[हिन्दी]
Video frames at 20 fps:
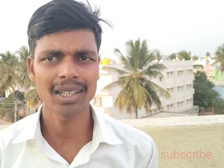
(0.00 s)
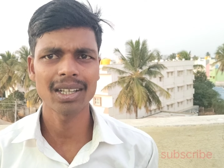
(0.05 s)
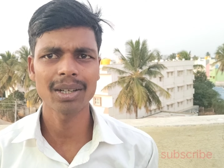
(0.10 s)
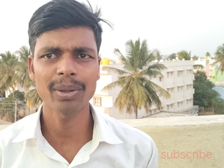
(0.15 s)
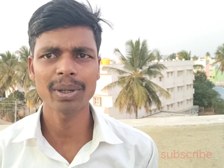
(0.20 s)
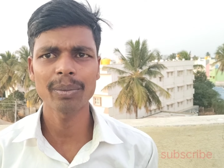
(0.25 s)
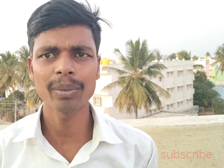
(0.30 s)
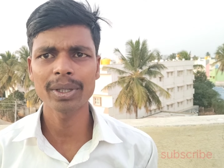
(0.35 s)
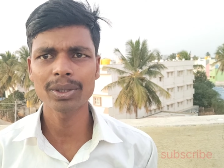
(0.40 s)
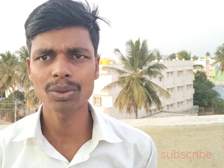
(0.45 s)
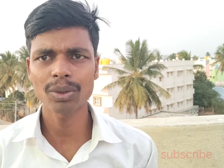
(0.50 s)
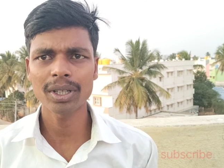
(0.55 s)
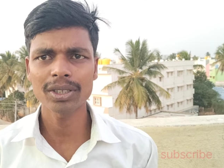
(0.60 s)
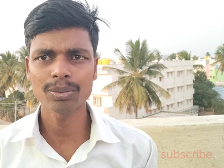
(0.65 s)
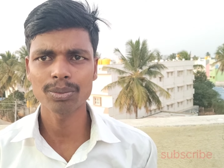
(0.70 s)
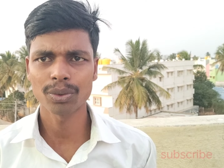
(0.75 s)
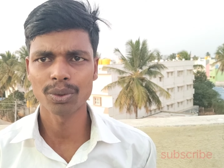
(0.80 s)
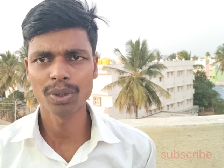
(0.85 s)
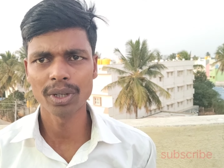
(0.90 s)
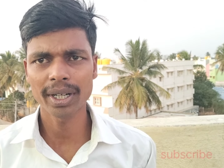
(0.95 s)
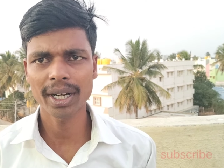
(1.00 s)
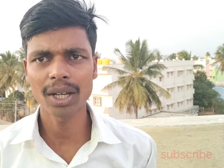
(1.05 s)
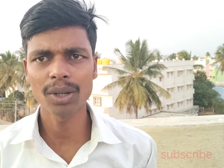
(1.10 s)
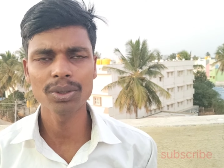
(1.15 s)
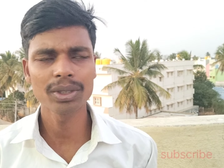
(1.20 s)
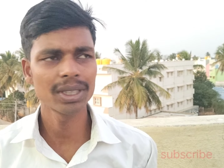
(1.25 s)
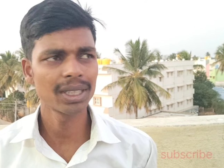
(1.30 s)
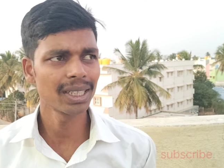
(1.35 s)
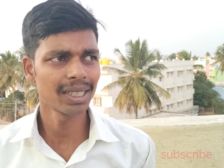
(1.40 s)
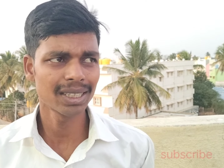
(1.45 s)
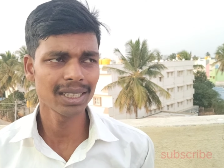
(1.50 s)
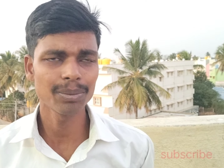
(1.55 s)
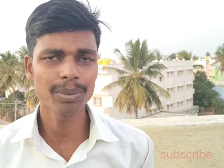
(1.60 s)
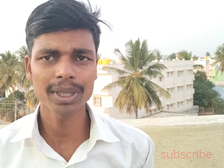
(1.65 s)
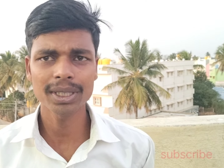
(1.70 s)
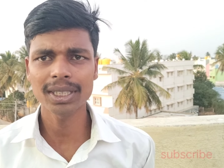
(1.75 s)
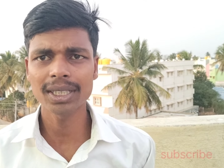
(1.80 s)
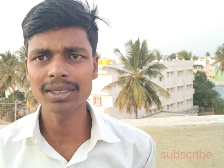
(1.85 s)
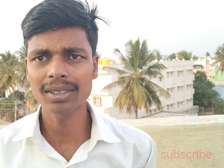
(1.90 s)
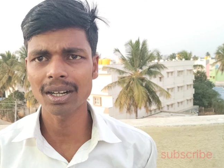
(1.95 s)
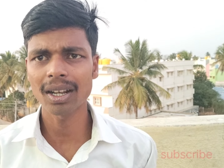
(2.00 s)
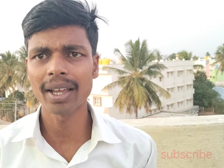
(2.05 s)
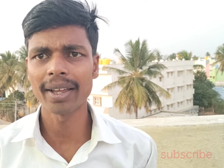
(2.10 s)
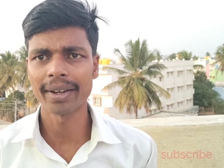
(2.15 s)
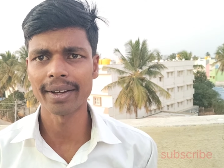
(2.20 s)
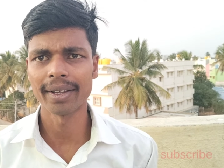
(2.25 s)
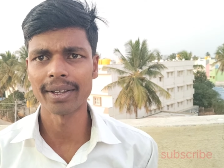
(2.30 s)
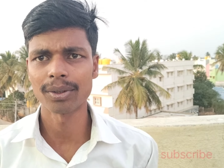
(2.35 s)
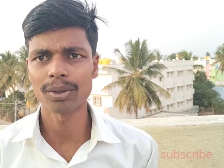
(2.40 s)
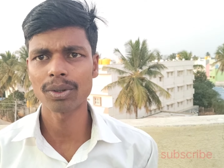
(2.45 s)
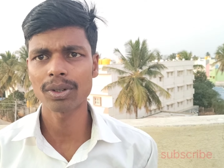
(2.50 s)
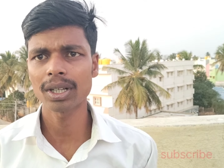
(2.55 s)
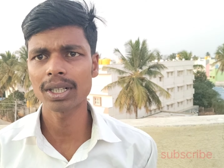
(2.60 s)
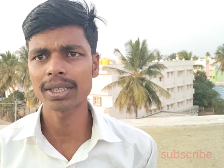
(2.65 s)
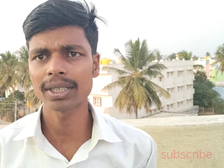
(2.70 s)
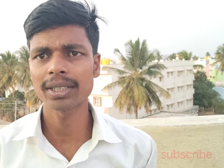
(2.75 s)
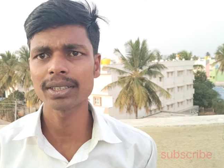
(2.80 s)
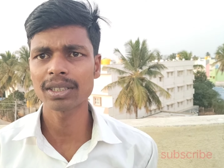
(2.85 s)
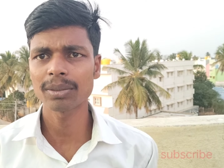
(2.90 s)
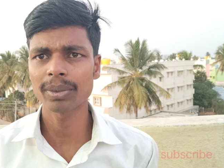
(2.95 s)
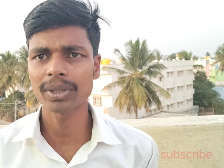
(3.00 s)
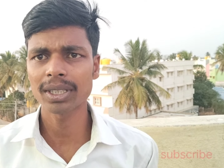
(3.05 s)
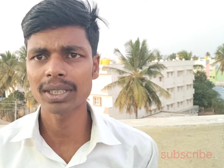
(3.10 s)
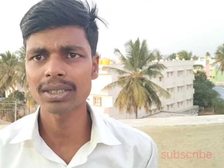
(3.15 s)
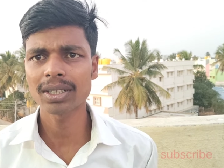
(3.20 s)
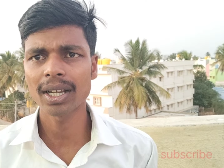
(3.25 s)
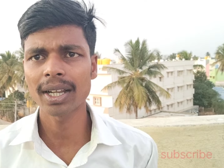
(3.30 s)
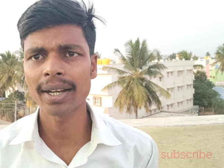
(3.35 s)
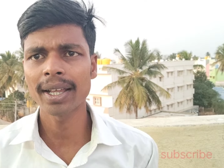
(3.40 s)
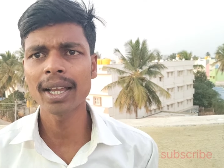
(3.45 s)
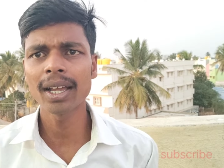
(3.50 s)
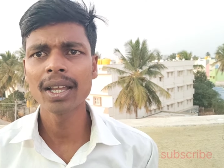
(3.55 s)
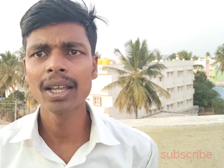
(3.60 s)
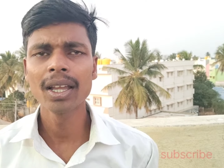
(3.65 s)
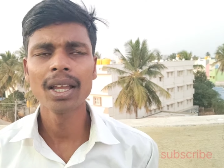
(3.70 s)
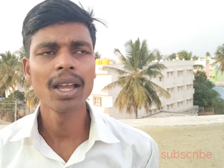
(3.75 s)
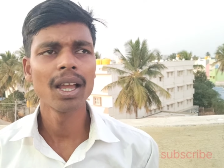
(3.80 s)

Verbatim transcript: लगभग मैं थोड़ा सा भूल रहा हूँ तीस से बत्तीस लाइन है टोटल तीस से बत्तीस लाइन है